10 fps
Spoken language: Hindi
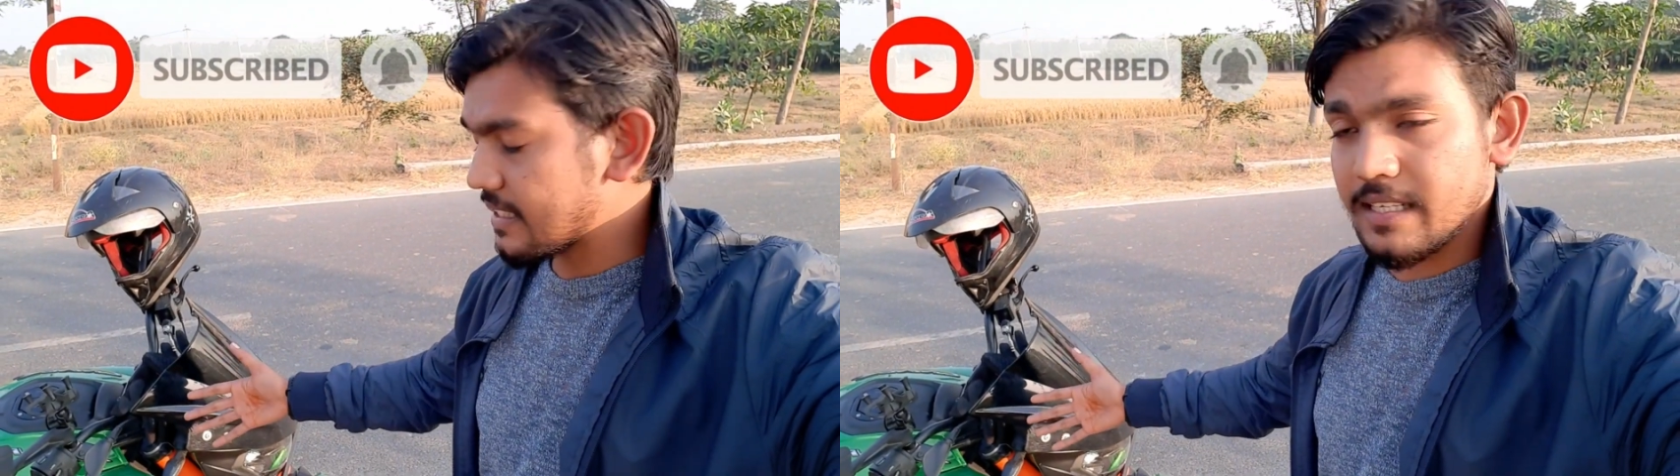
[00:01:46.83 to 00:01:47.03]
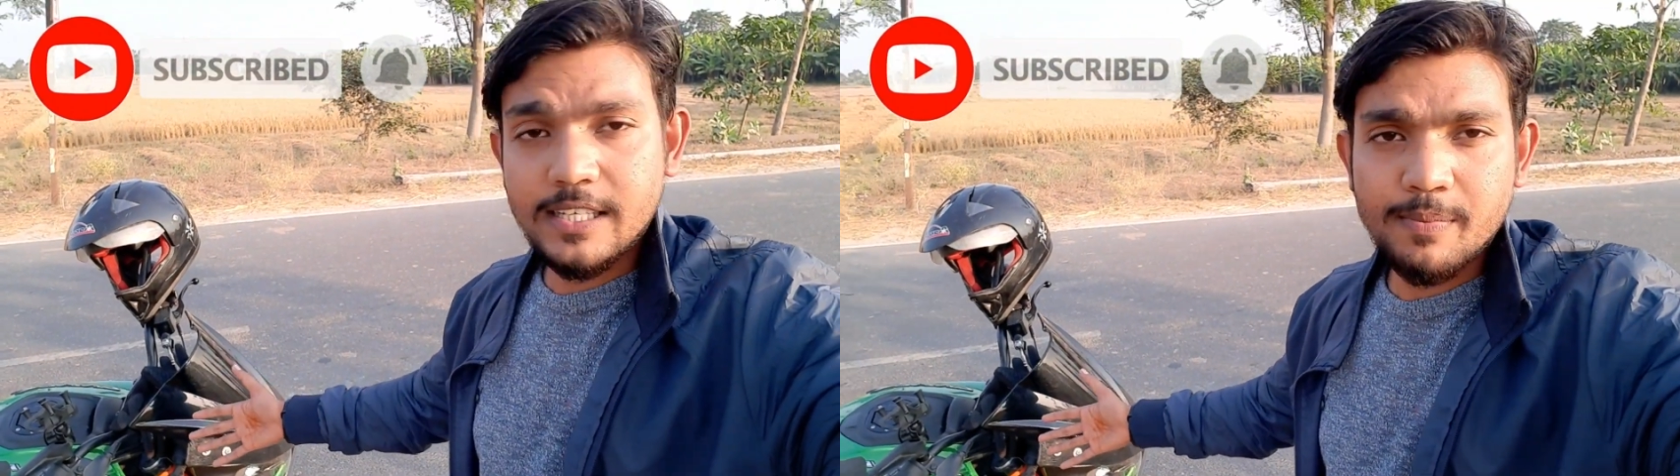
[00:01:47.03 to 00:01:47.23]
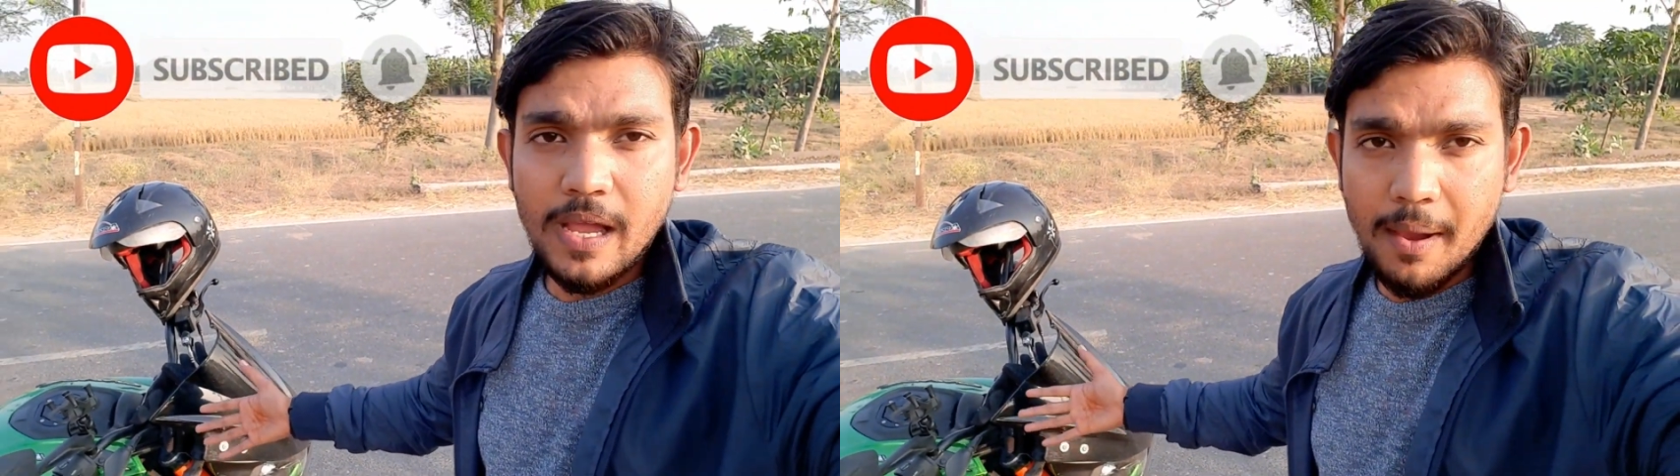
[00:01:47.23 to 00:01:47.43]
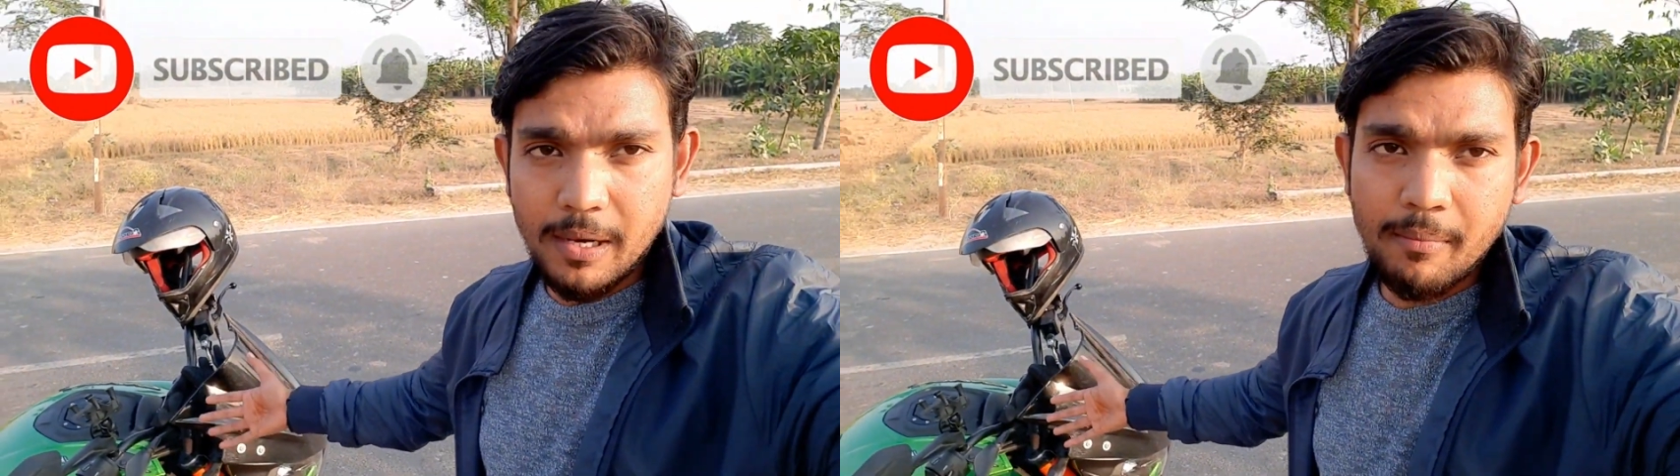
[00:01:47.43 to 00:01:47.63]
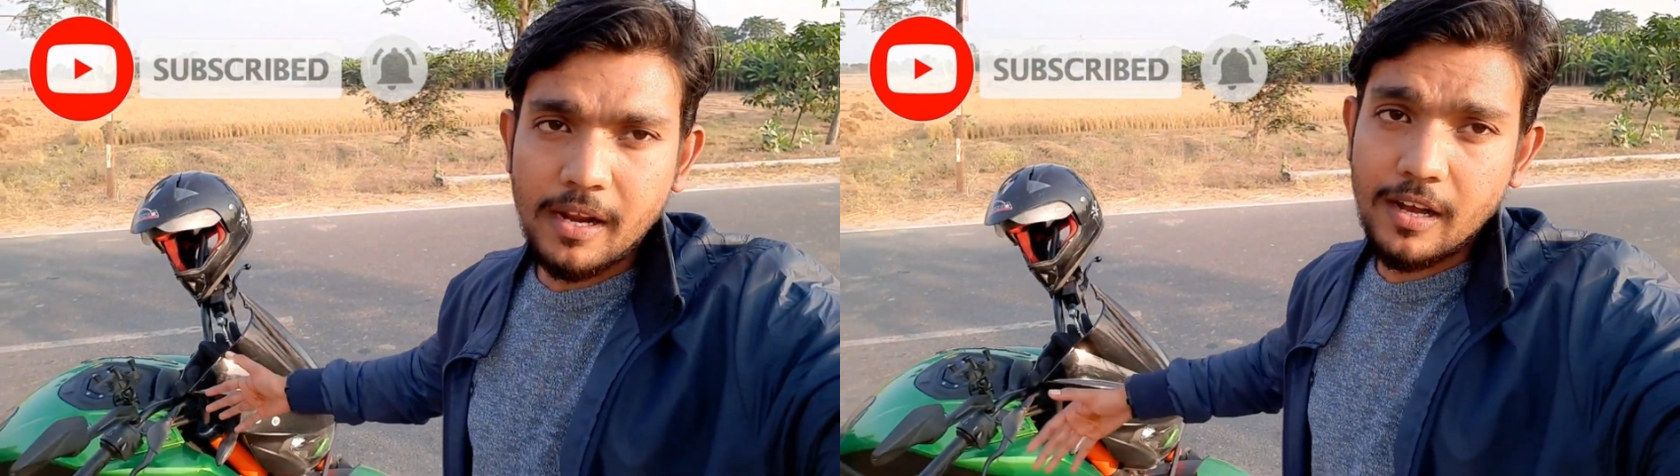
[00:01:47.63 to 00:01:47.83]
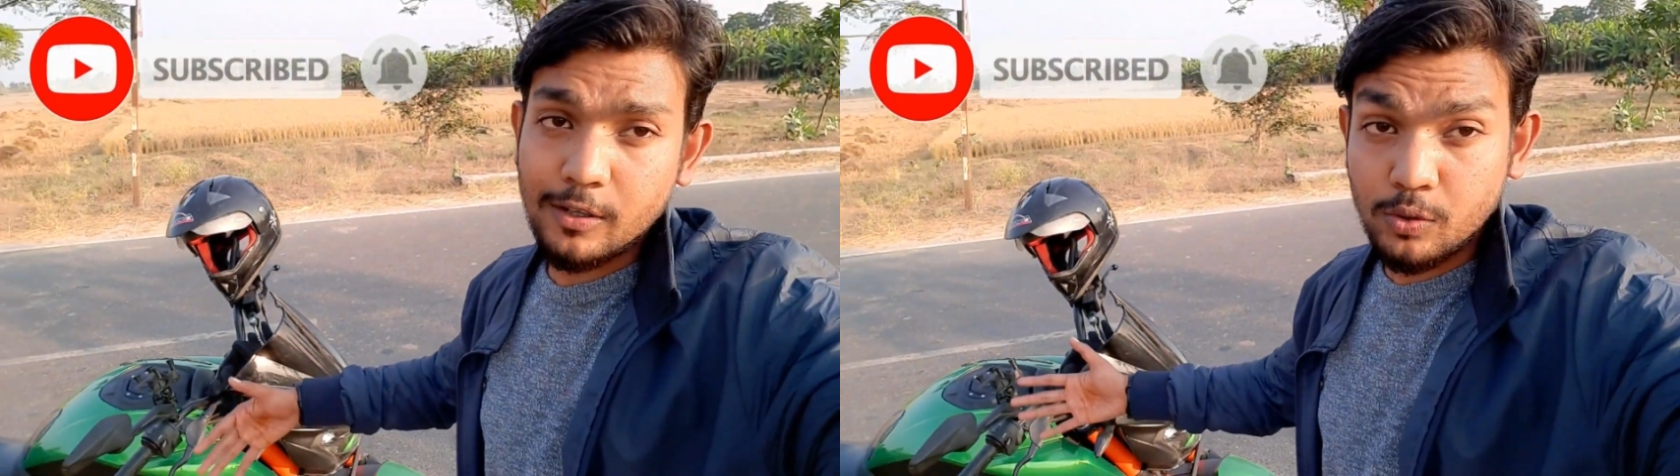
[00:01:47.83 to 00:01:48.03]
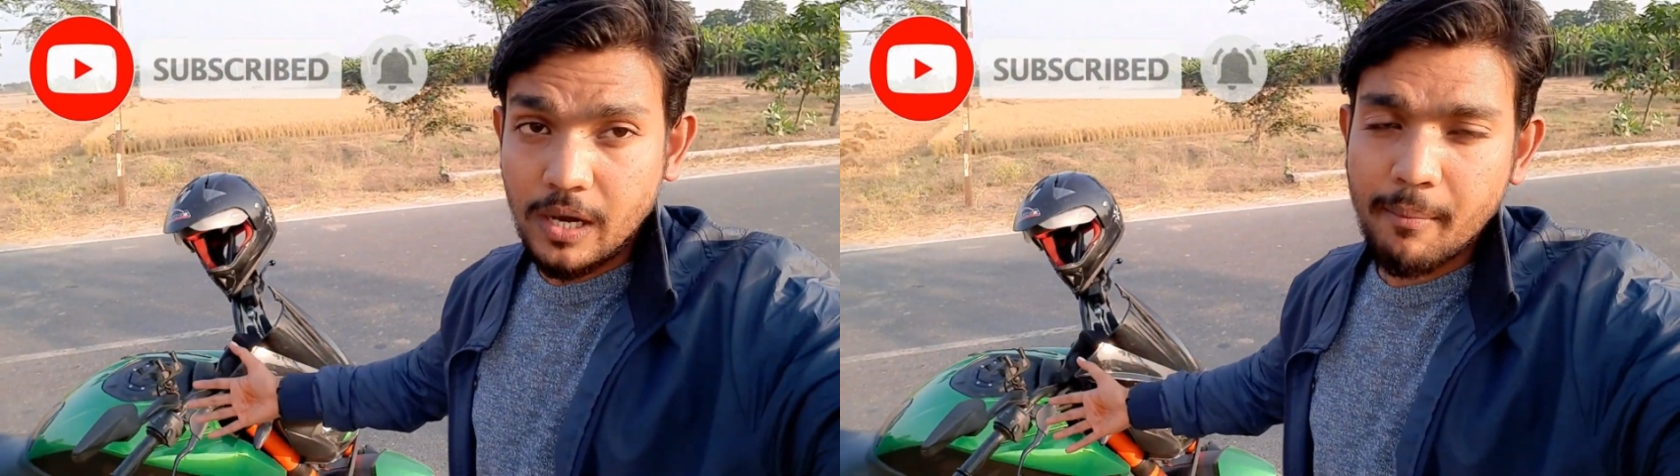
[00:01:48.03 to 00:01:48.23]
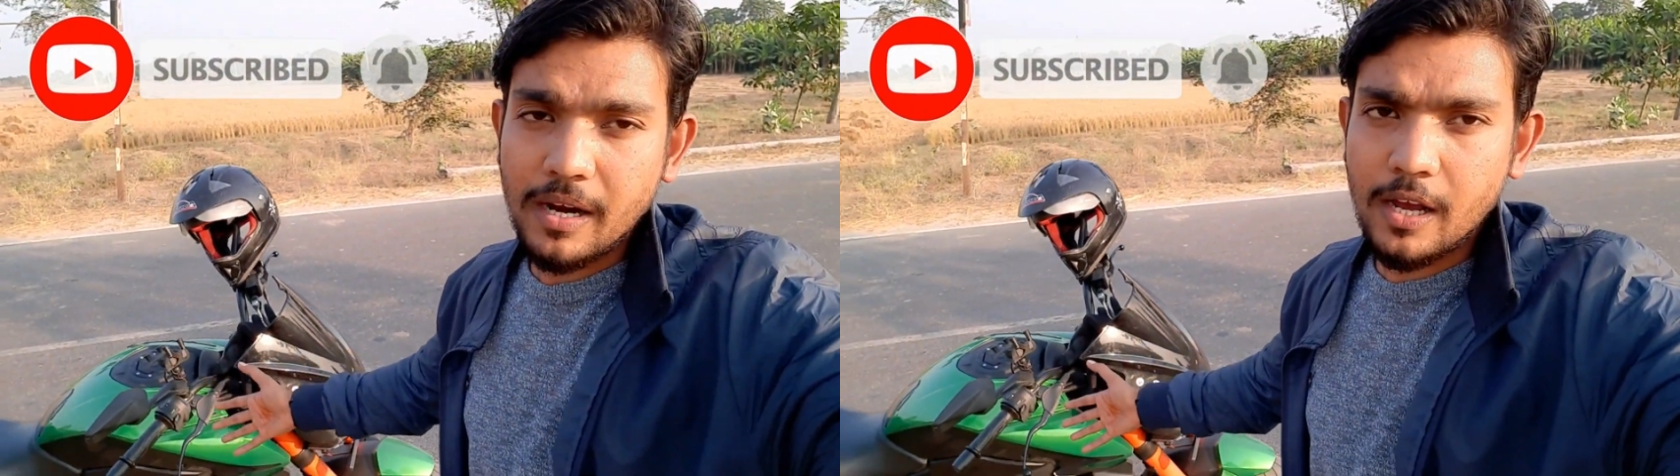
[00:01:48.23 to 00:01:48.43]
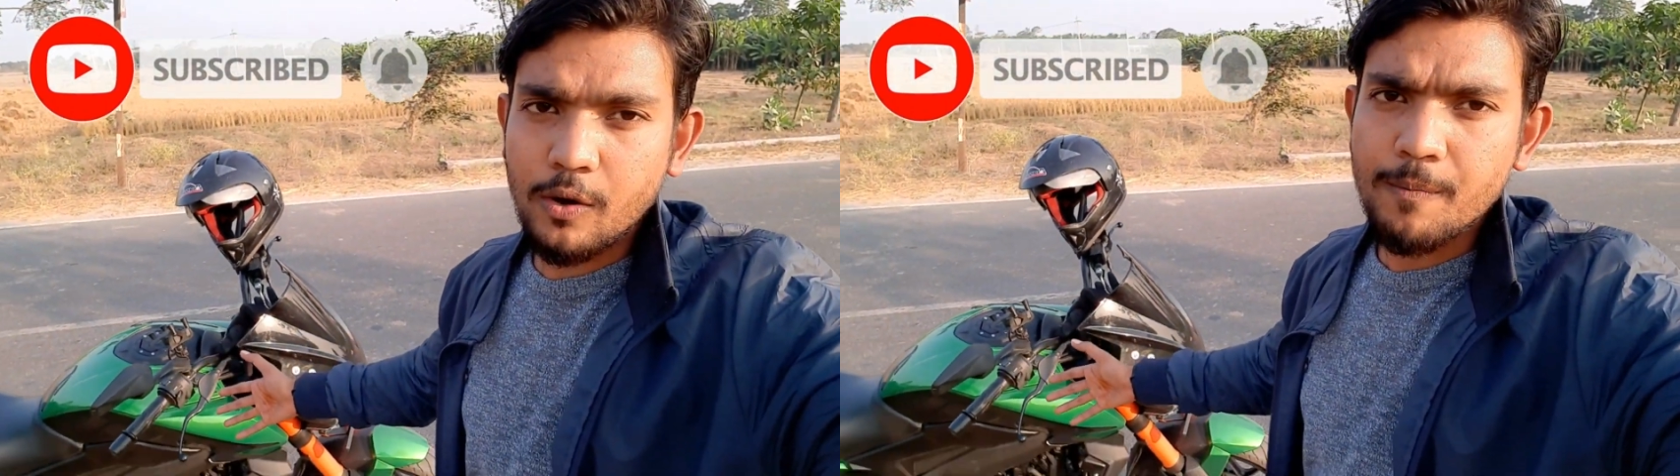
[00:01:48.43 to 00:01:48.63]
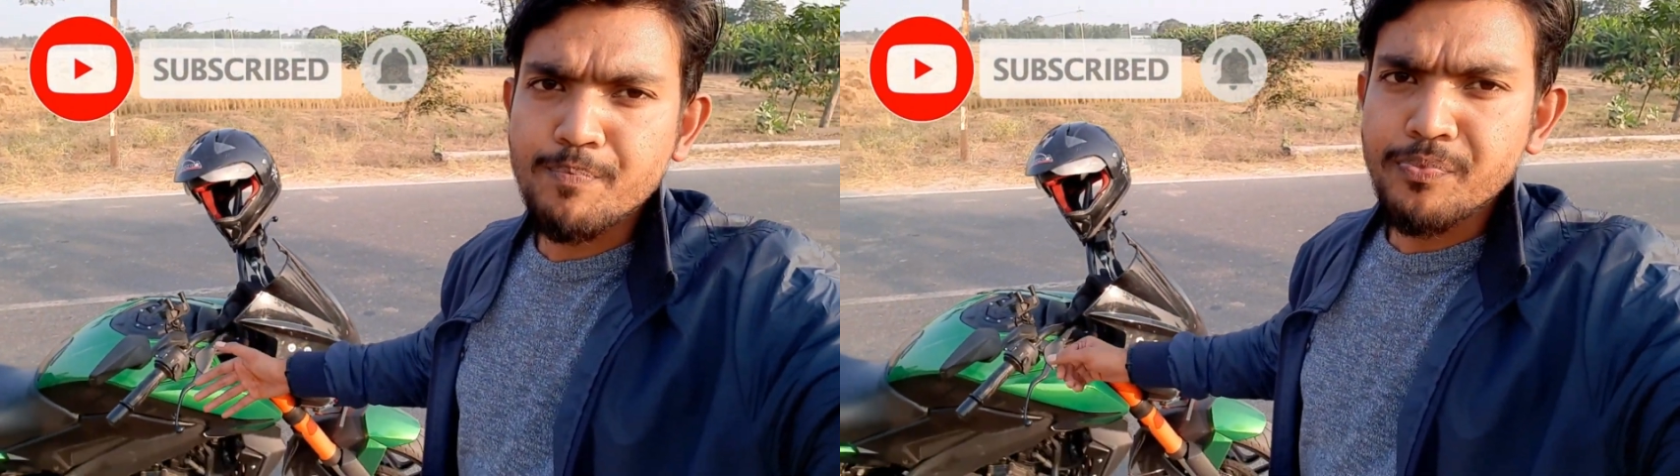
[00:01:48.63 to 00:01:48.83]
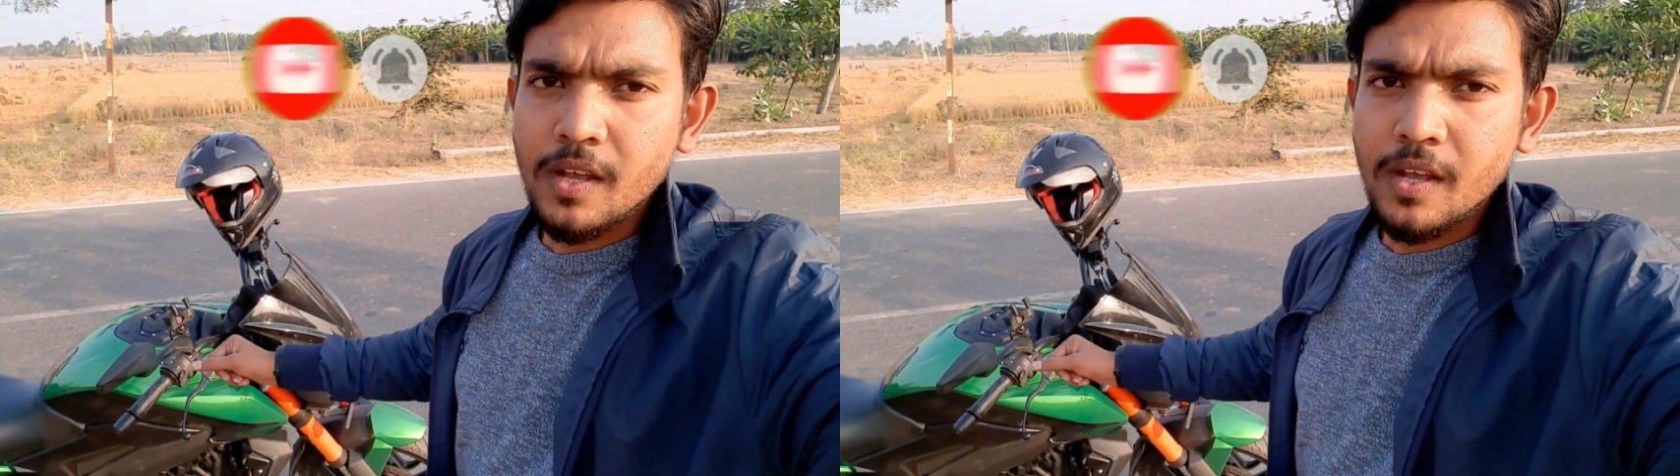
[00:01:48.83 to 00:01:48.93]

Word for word: किसी ने इस पर हैमर मारा हथौरा मारा हो